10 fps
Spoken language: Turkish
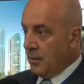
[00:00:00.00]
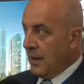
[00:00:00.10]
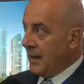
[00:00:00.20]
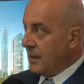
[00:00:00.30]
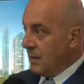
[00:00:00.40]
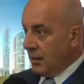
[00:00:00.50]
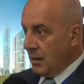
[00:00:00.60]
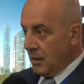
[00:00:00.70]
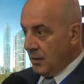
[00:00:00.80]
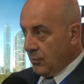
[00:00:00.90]
Belki
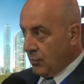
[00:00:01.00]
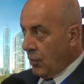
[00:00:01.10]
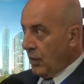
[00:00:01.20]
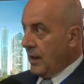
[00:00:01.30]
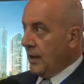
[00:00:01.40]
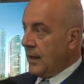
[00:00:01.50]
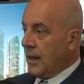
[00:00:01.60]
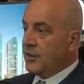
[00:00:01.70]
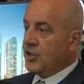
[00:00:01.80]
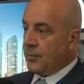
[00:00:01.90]
bu olaylar
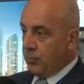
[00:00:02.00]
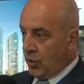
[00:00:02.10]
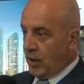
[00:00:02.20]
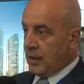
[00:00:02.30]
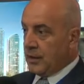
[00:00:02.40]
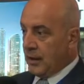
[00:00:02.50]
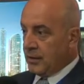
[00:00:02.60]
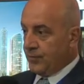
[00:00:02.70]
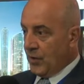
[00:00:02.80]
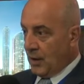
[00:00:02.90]
ancak buraya kadar
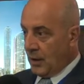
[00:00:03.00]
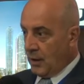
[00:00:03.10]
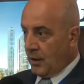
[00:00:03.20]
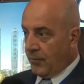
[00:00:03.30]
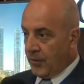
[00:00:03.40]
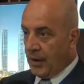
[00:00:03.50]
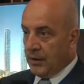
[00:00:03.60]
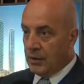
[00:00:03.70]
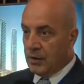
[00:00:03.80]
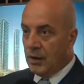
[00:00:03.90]
e,
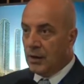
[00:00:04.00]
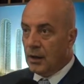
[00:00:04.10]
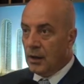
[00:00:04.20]
frenledi.